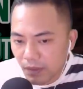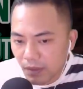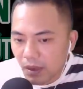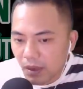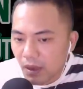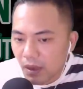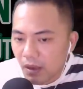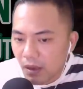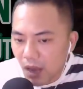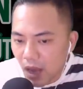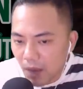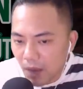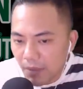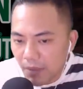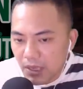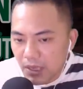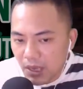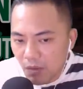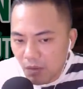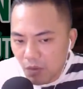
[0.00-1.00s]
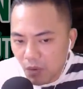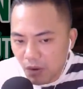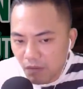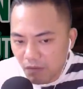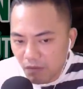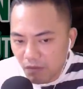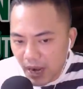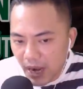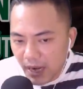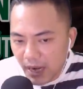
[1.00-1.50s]
Ở bên trong cuộn
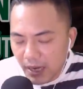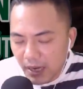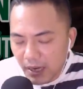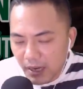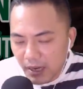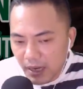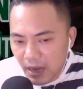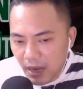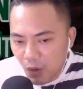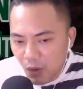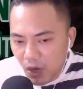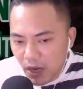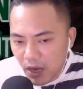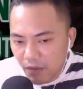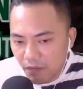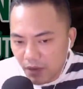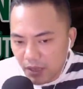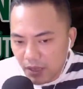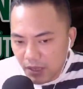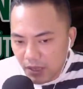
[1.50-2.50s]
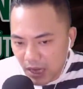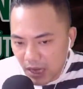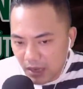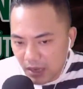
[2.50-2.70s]
vải là một cây phất trần.